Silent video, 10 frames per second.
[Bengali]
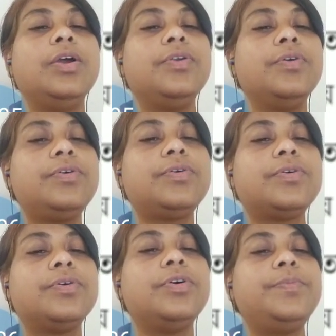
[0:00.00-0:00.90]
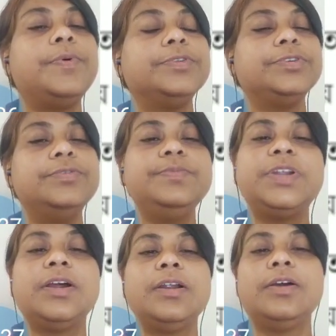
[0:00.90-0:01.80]
রক্ষ
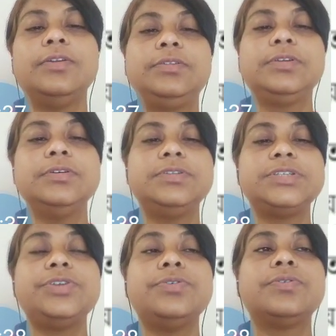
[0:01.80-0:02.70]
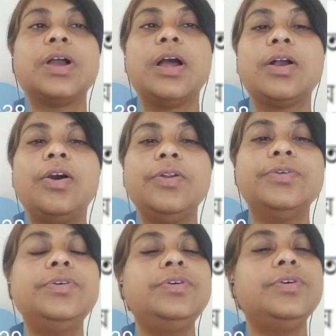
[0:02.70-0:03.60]
প্রথমটার অর্থ হচ্ছে রক্ষা করো